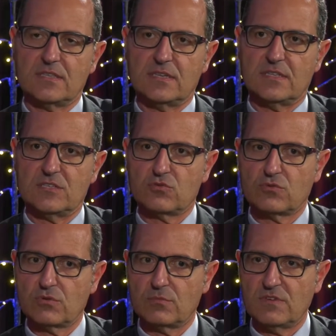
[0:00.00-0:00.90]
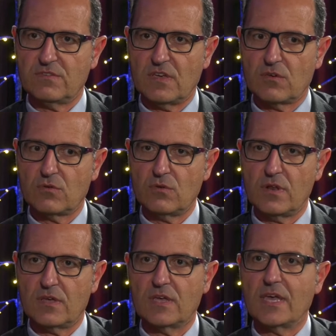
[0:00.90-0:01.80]
des autonomies
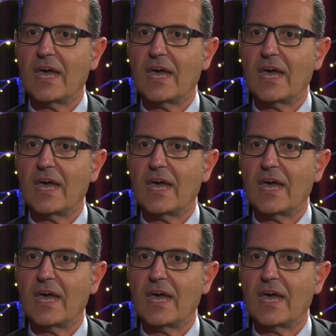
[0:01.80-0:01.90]
véhicules